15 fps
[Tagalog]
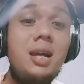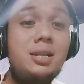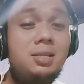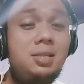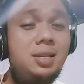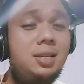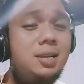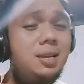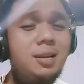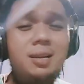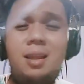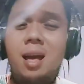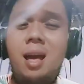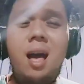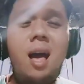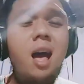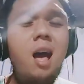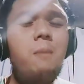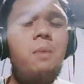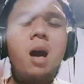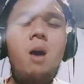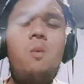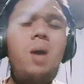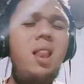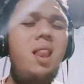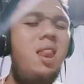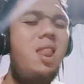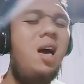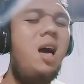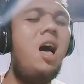di na
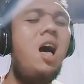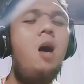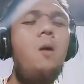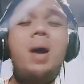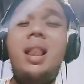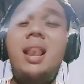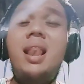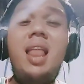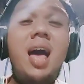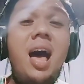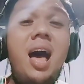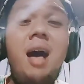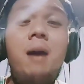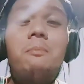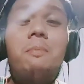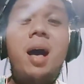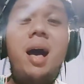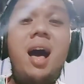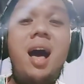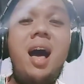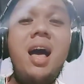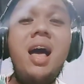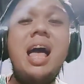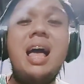mawala-wala pa